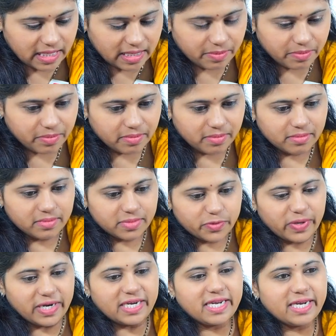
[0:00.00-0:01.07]
ఈ
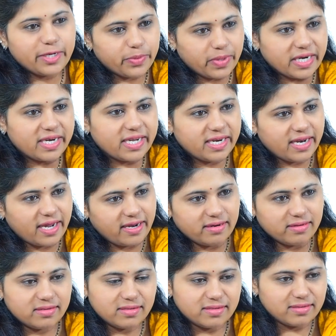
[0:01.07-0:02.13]
ట్వంటీ ట్వంటీ
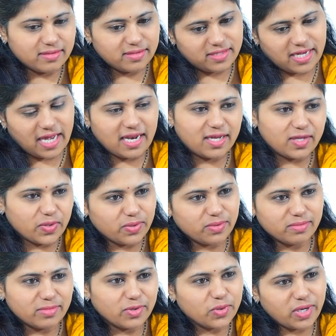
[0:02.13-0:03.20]
నైన్ చాలా
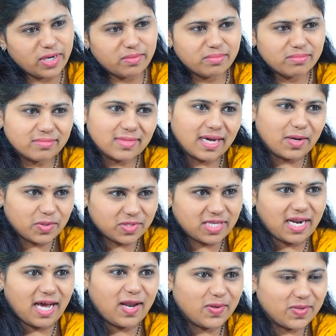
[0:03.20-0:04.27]
దూరంగా
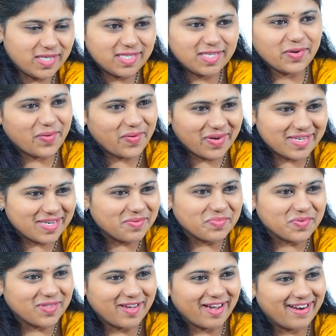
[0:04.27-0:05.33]
ఒకసారి ఆలోచించి క్వశ్చన్
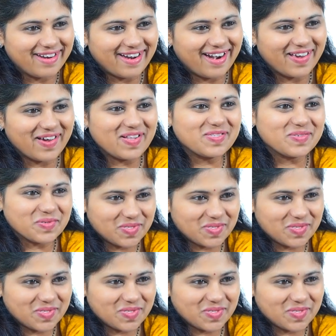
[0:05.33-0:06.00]
ముందుగానే అడగాల్సి